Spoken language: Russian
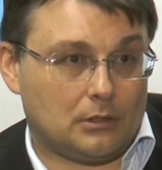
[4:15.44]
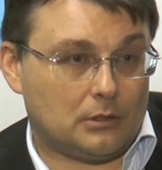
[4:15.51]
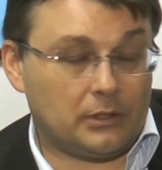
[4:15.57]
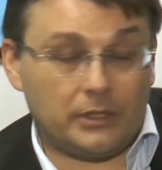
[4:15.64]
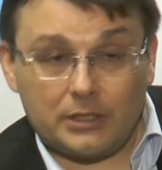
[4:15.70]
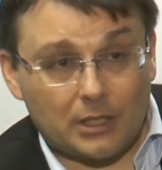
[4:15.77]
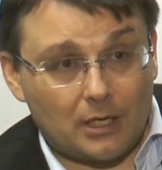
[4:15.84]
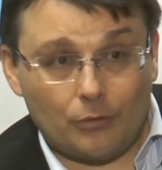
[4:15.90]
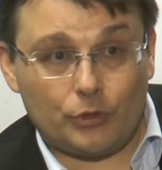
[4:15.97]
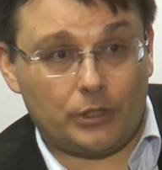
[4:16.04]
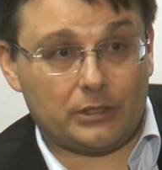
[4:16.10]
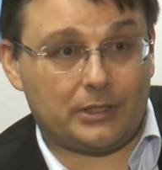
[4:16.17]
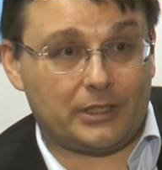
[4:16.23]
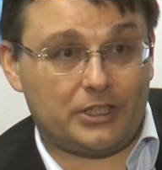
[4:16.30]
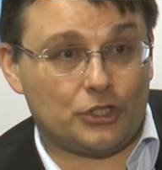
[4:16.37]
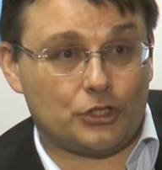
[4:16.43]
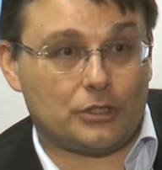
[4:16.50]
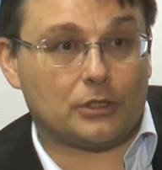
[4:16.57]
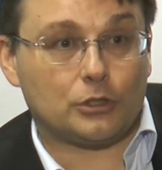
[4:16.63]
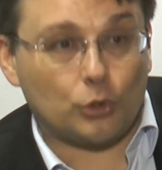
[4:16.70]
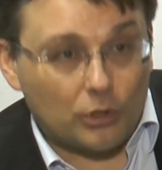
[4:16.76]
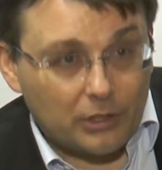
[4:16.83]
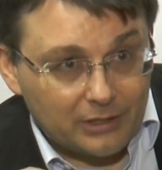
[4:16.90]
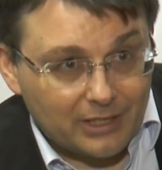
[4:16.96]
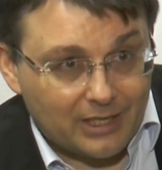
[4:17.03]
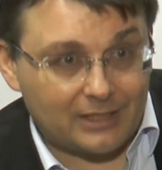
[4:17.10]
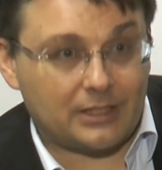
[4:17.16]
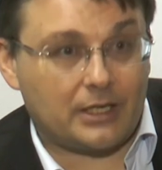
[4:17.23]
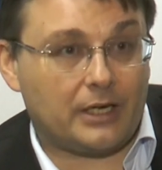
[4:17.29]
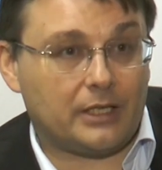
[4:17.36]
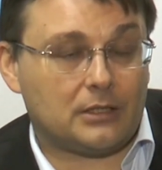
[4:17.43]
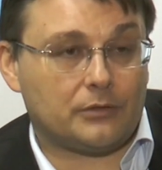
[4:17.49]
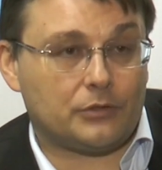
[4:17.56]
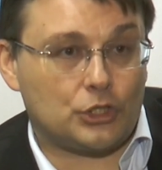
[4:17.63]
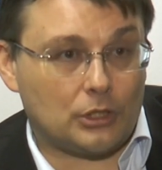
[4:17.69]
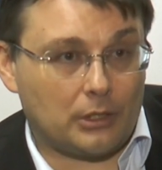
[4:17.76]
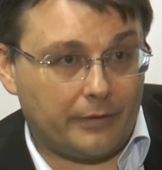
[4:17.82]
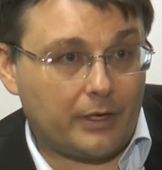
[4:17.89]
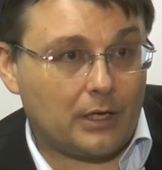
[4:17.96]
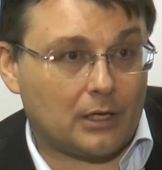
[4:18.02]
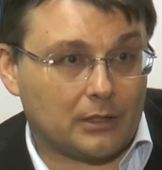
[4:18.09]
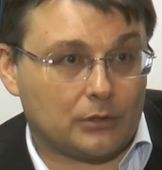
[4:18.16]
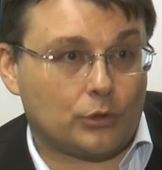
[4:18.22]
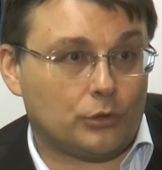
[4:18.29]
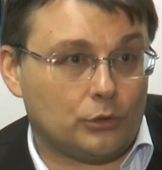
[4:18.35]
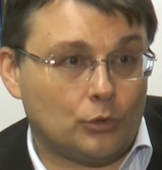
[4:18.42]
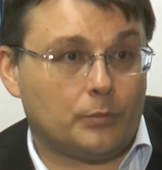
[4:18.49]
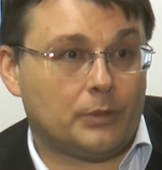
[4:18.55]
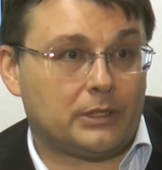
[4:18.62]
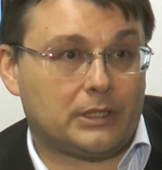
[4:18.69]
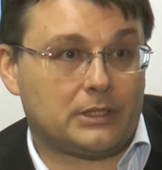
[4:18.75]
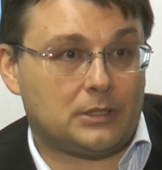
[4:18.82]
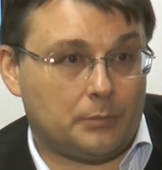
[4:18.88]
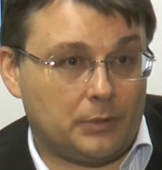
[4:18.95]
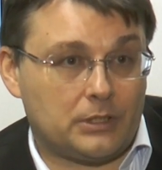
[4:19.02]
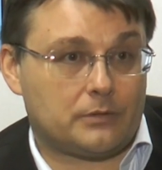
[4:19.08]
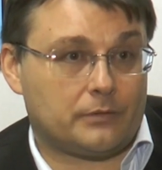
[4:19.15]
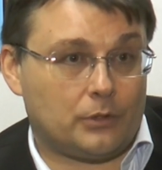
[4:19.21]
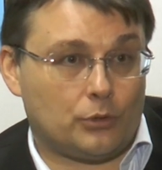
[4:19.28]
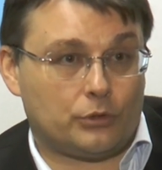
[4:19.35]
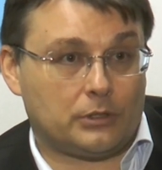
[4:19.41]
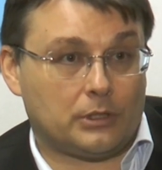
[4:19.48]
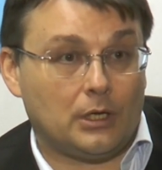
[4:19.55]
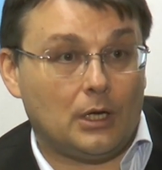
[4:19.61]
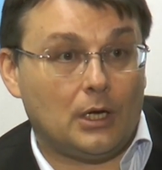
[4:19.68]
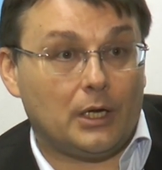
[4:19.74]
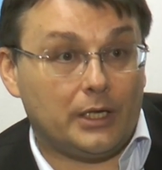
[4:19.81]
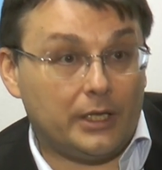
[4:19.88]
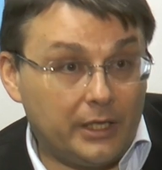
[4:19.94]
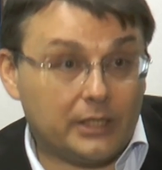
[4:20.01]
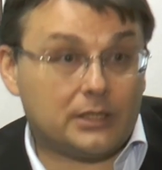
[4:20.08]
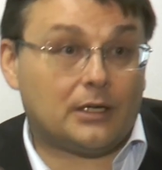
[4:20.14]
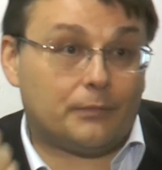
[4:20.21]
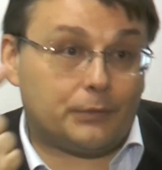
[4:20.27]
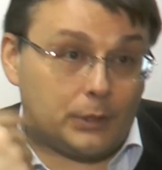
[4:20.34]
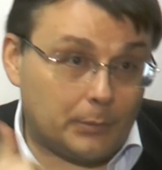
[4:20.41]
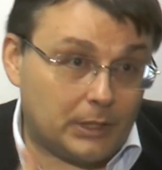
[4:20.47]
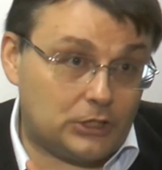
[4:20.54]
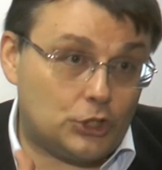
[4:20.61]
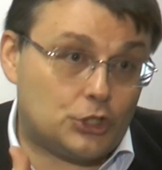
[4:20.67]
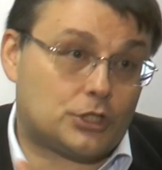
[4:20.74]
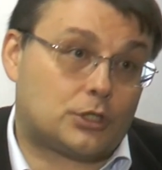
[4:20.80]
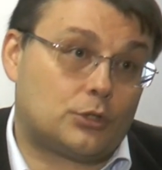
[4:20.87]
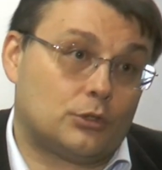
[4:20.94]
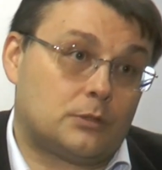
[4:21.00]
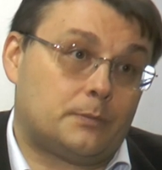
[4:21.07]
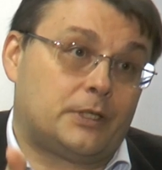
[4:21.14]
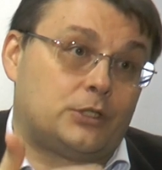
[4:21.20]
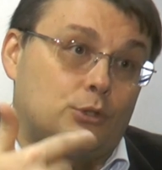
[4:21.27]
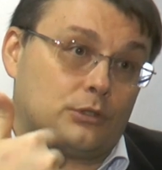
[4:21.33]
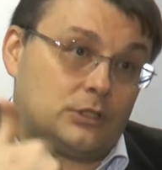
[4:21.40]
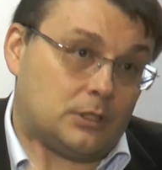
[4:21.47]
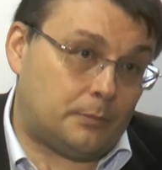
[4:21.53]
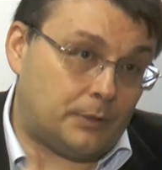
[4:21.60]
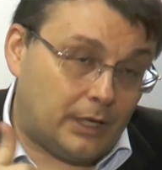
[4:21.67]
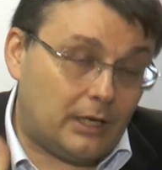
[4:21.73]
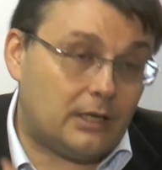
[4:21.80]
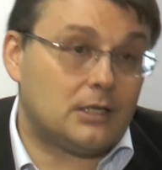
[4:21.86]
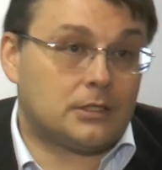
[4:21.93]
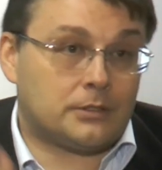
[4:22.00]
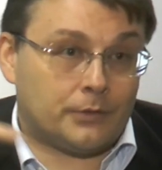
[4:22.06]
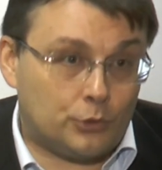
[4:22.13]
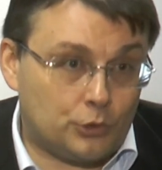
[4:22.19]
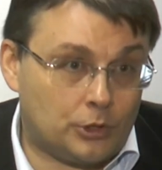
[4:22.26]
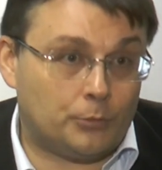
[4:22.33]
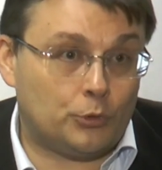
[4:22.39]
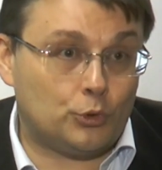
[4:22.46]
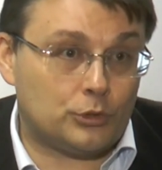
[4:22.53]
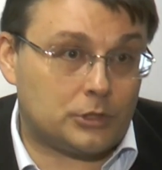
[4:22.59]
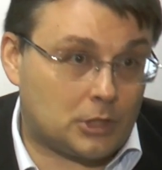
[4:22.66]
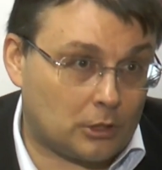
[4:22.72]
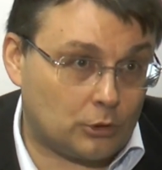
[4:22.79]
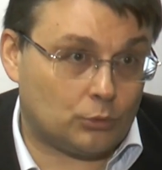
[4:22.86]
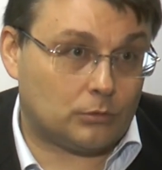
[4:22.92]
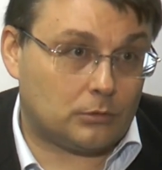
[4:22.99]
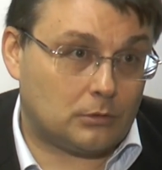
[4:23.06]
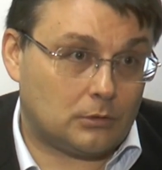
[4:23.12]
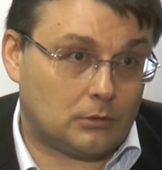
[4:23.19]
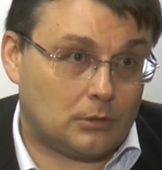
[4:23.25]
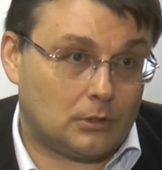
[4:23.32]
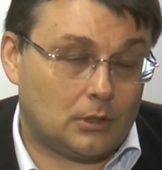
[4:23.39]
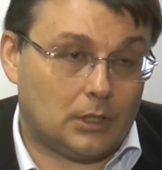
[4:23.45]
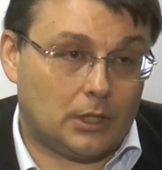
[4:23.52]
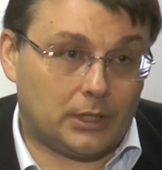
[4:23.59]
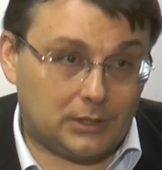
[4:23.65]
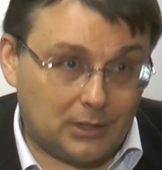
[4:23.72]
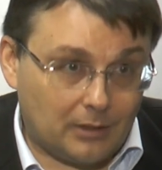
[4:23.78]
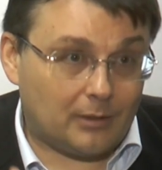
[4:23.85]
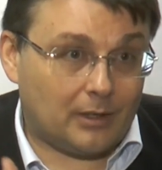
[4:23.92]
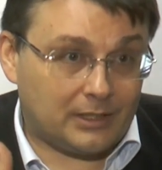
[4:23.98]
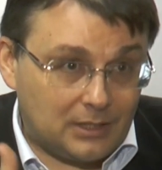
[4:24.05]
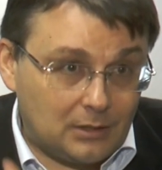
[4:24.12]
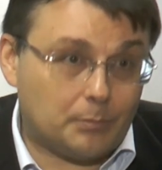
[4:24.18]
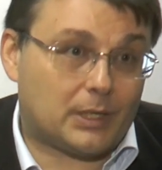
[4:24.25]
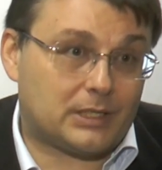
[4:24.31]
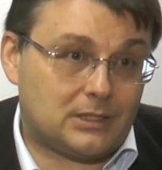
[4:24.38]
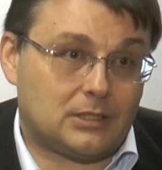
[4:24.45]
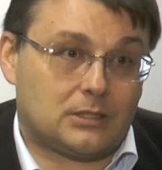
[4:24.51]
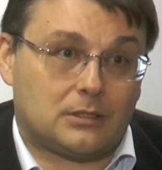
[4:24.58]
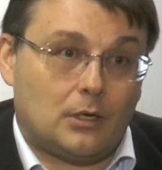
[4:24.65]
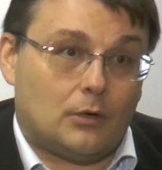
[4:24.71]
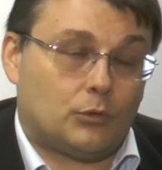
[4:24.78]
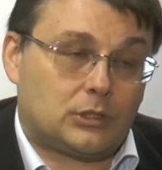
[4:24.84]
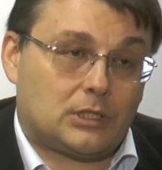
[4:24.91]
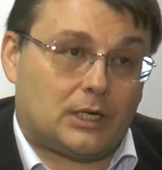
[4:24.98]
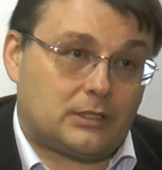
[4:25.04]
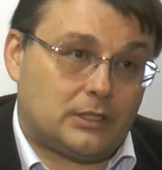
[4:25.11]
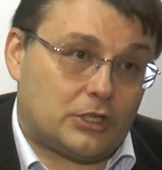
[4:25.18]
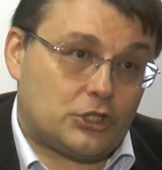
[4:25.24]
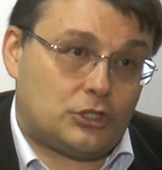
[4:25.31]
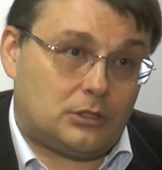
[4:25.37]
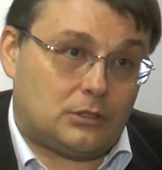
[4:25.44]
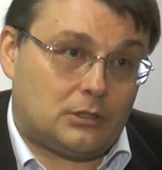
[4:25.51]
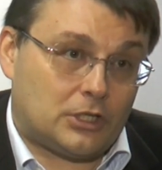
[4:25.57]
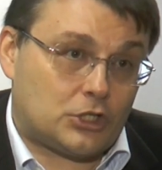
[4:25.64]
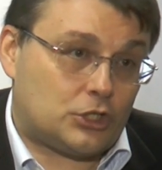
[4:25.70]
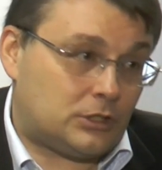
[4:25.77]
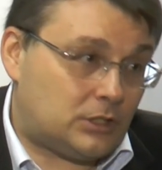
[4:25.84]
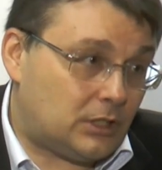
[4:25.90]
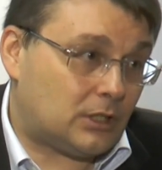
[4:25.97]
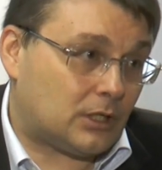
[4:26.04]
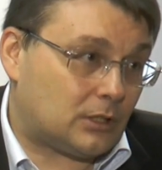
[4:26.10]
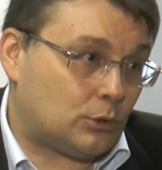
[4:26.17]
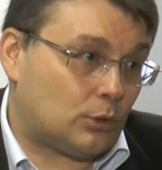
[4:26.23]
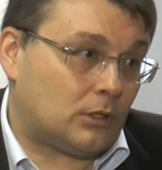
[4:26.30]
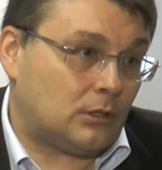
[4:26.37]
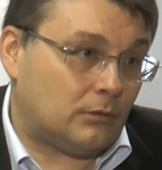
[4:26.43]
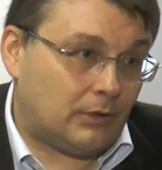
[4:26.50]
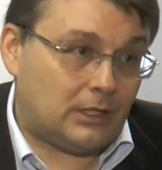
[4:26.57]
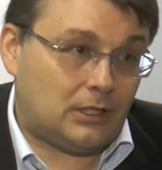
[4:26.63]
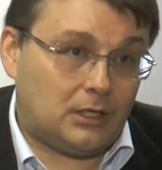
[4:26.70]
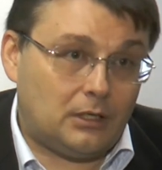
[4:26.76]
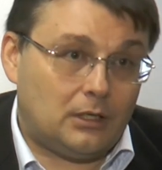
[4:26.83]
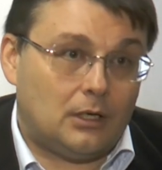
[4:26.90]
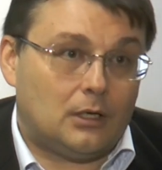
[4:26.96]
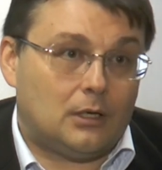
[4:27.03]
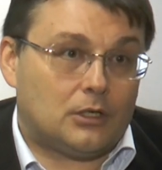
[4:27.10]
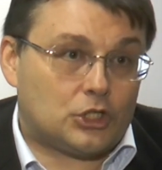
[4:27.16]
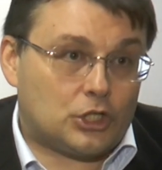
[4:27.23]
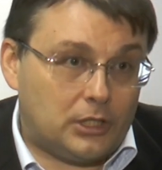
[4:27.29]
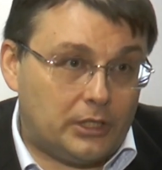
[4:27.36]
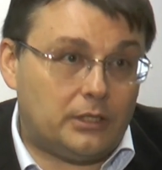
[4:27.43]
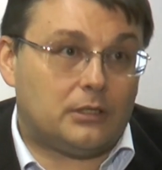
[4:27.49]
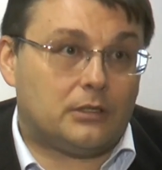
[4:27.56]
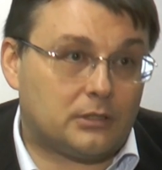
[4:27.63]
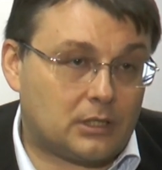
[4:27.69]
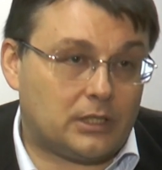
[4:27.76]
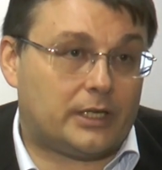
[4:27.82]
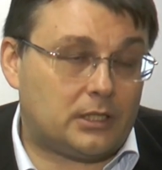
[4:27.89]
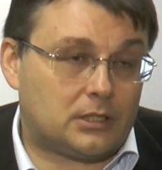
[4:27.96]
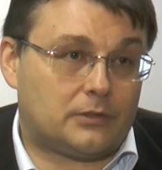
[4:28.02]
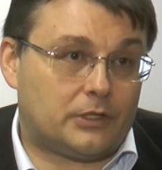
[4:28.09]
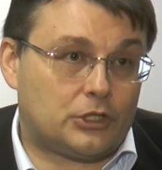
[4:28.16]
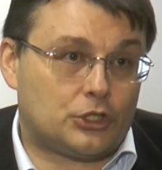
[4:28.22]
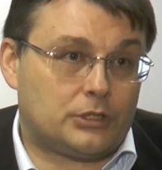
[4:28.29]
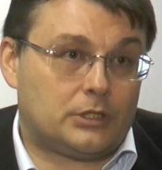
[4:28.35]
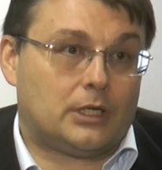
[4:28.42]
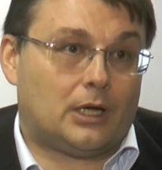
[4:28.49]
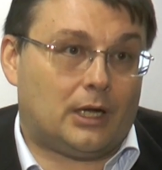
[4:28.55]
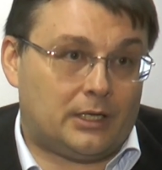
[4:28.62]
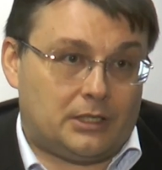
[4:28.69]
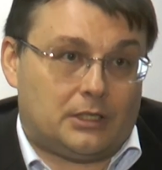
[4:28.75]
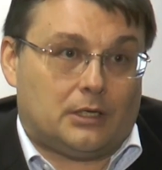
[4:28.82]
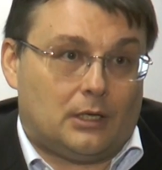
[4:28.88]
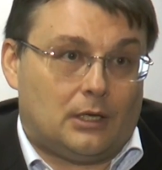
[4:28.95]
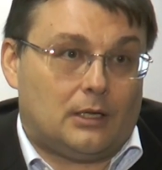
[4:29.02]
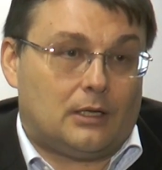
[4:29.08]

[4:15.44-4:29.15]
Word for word: Ни на кого нет надежды, только на конкретного человека, который думает о себе и своей Родине. И это автоматически он спасет себя, свою семью и страну. Это один процесс. Вот как наш, наши деды, которые на войне шли и клали свои жизни. Они